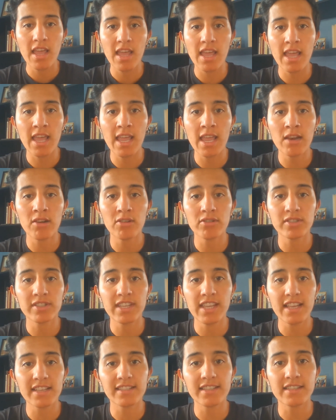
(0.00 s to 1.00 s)
en los
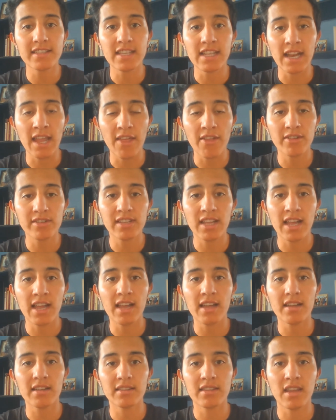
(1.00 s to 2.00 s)
días destinados
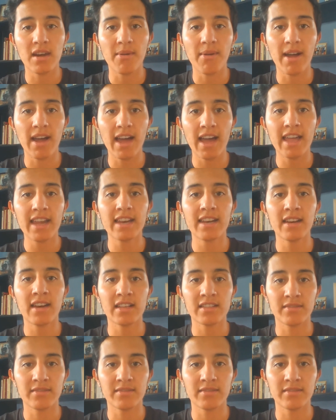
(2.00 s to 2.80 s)
a trabajar en